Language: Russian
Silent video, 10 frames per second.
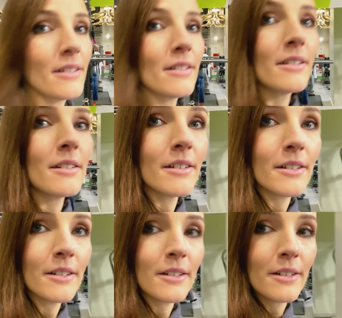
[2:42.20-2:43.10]
и
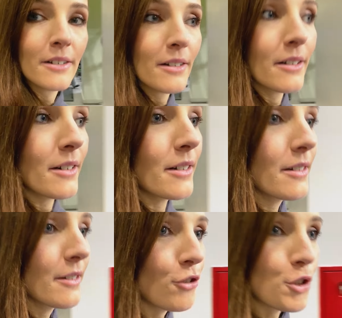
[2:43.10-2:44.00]
тратой энергии.
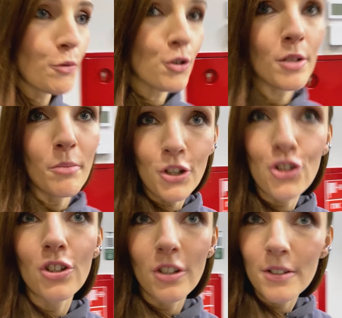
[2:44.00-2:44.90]
Если просто меньше
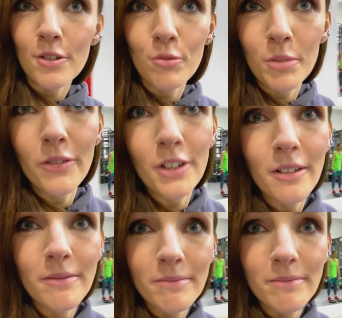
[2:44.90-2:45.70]
баланс, есть, грубо говоря.